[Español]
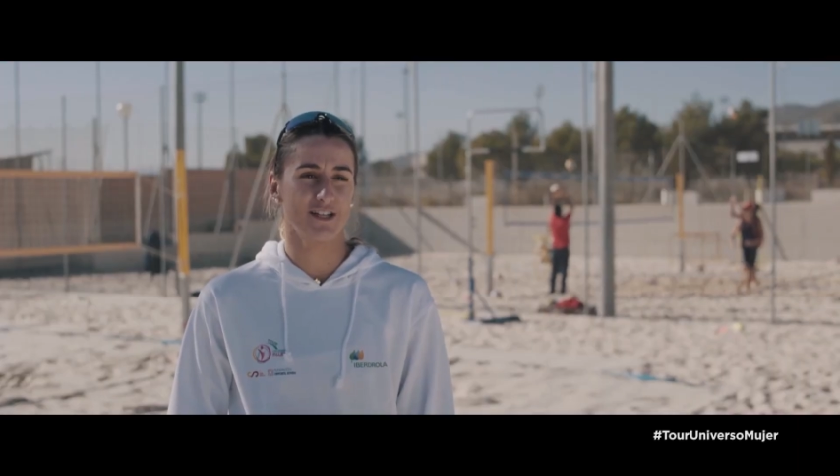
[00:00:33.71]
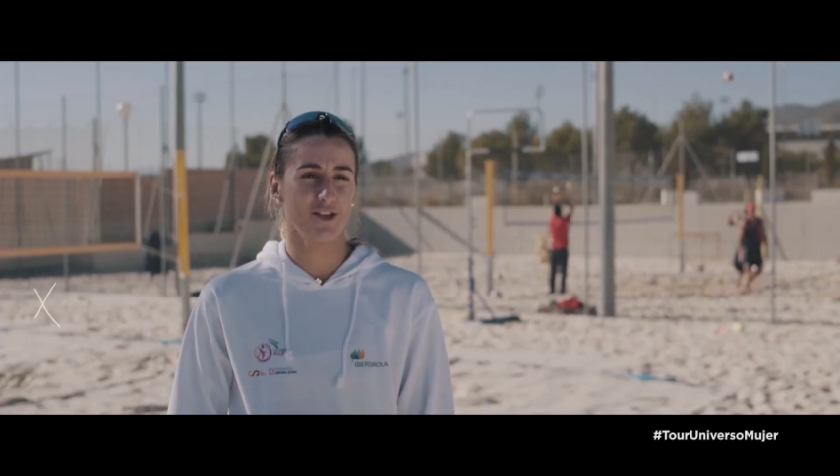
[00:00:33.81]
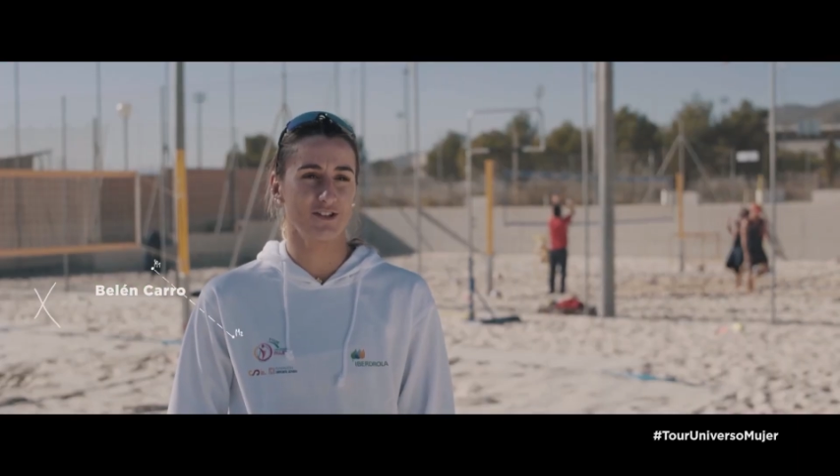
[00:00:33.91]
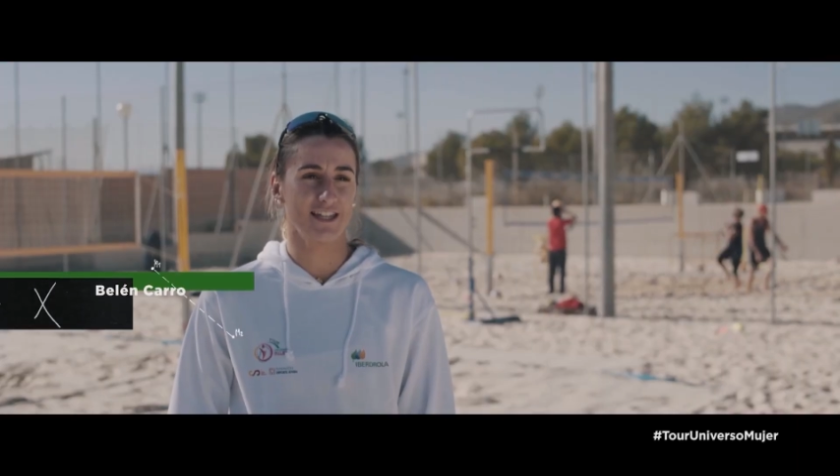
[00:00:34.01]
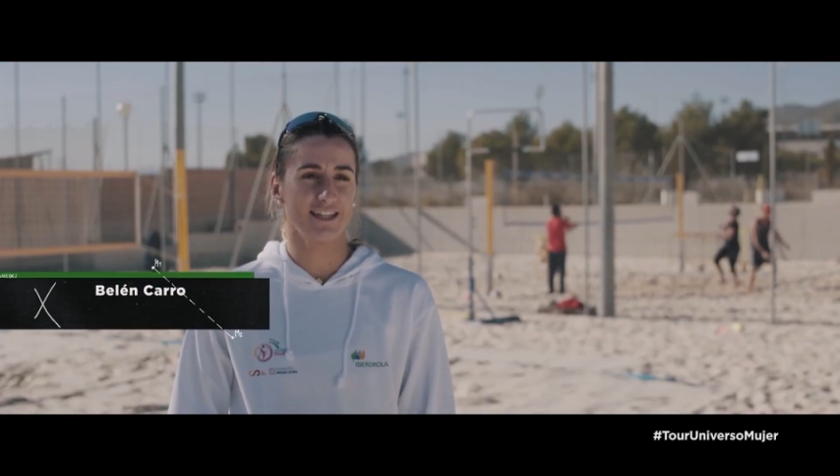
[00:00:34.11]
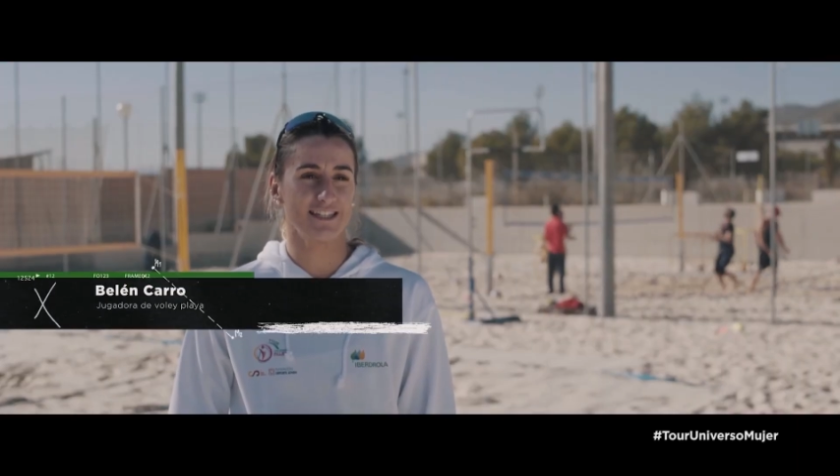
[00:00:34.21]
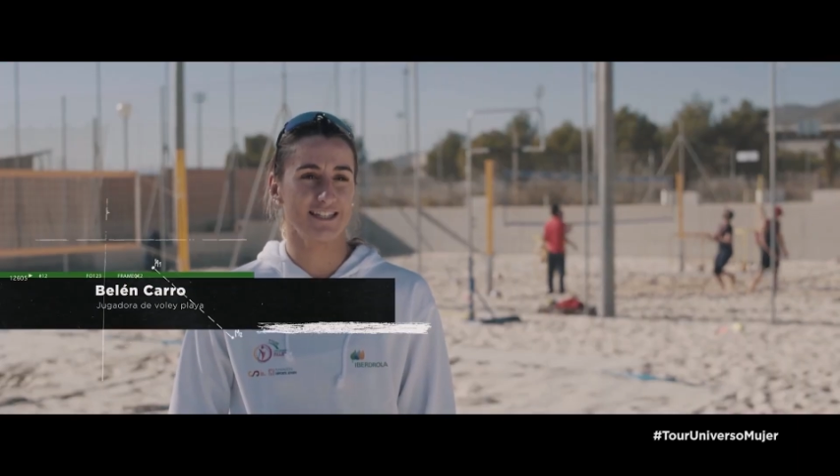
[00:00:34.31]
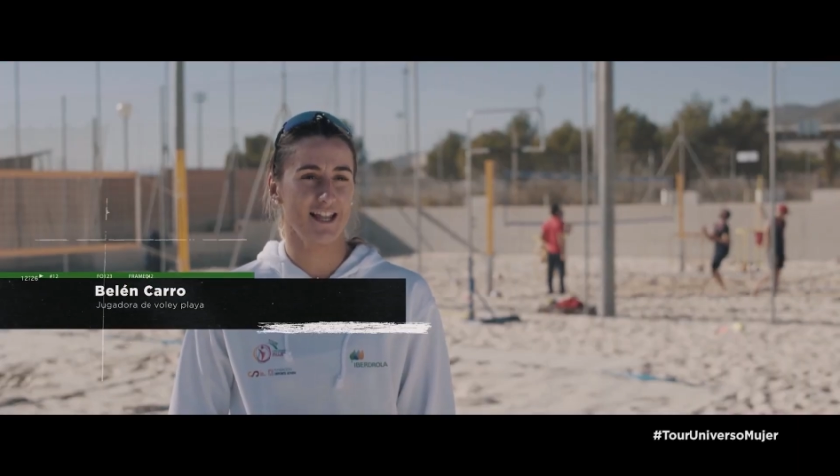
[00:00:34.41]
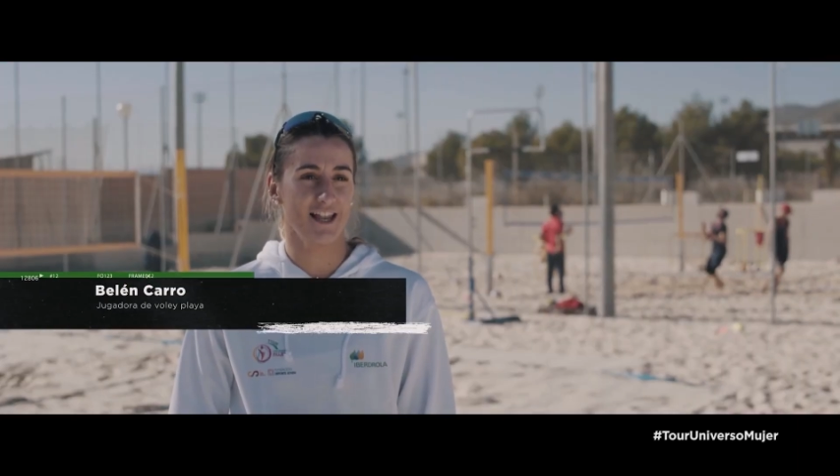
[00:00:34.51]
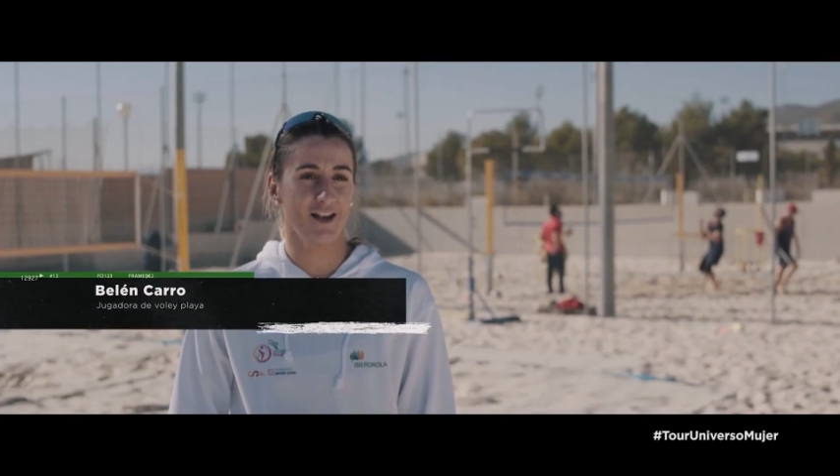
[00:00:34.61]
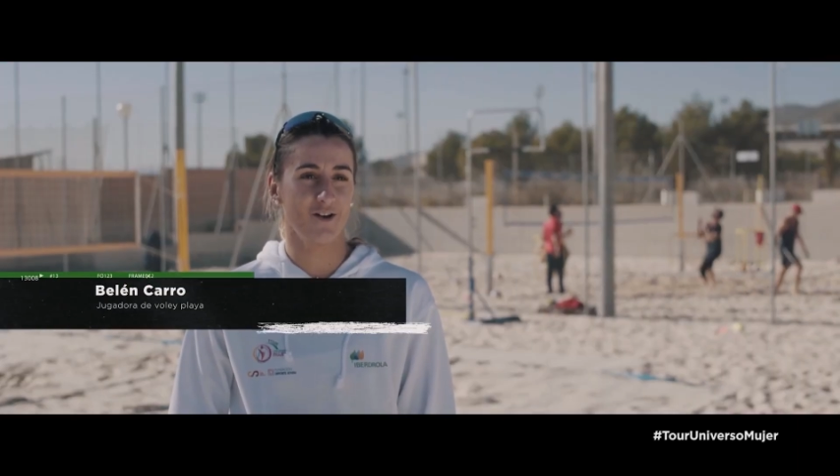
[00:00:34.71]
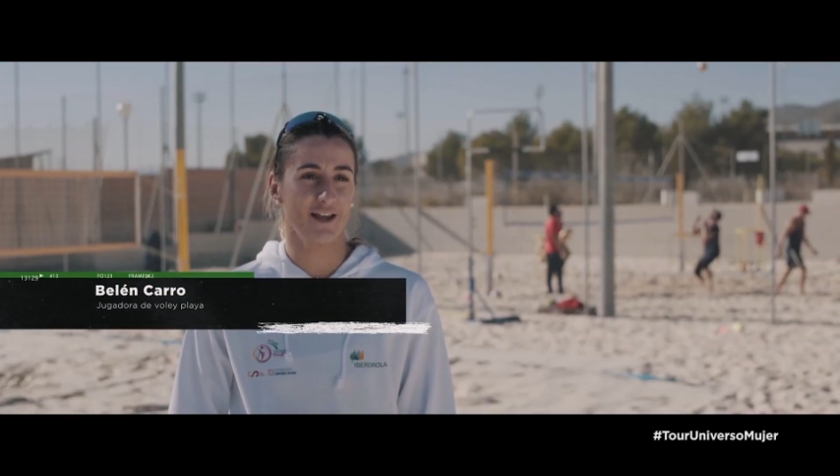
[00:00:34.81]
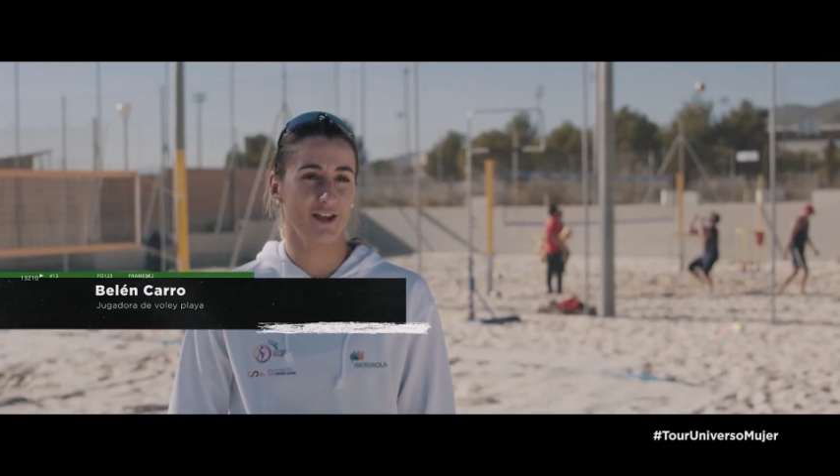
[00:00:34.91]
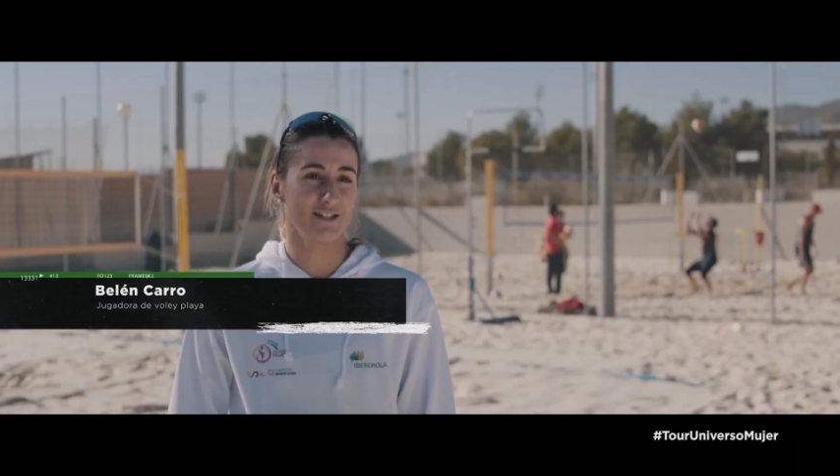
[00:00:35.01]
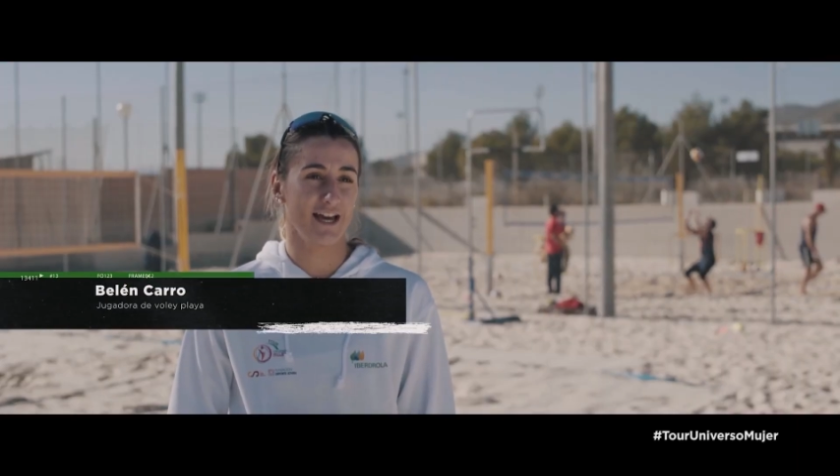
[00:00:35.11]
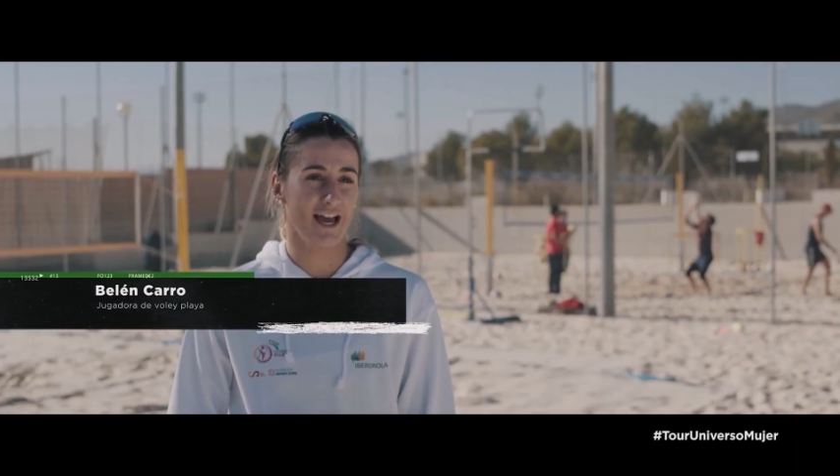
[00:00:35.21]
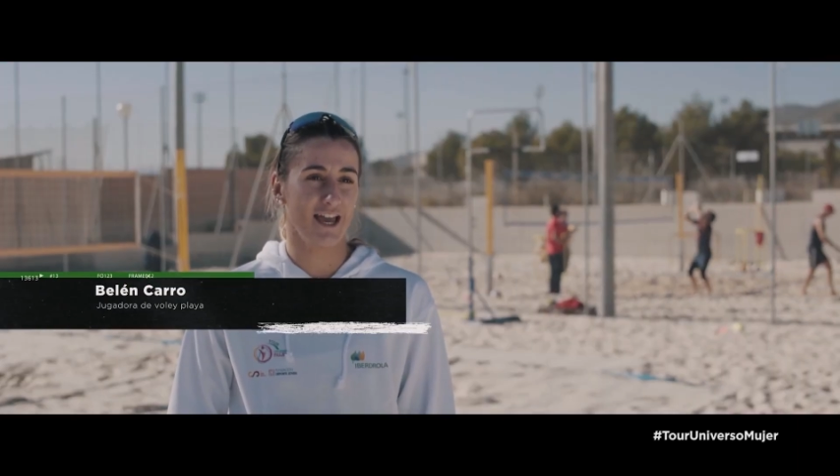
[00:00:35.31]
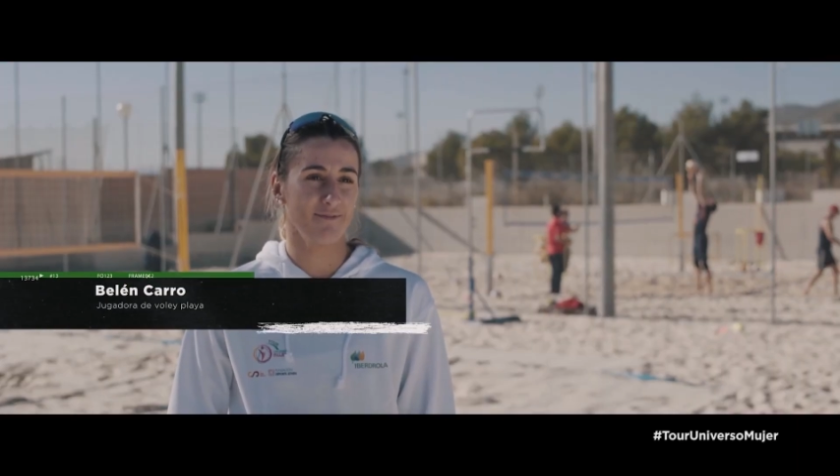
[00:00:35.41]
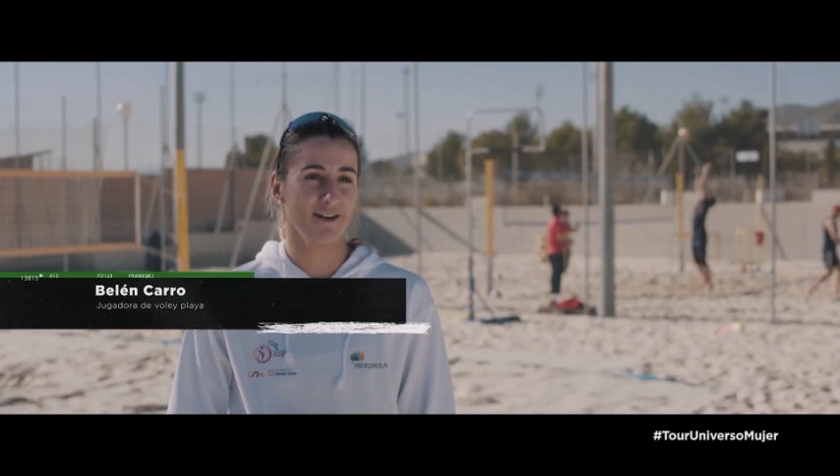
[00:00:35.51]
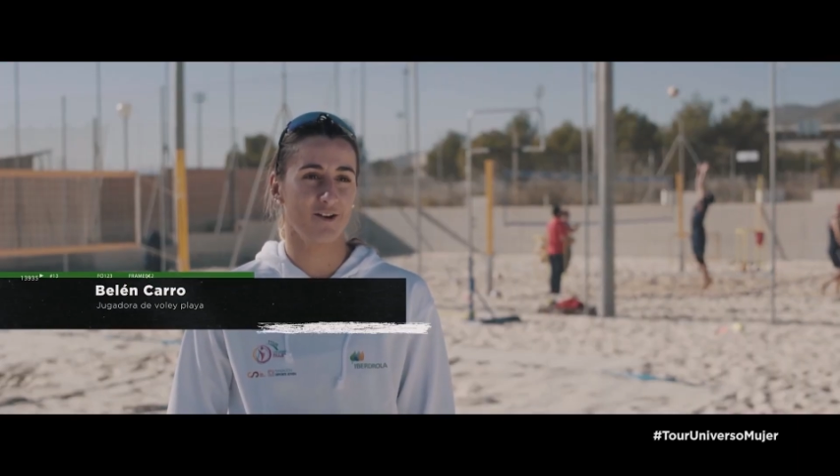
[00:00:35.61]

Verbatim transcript: años antes en el Colegio San Jaime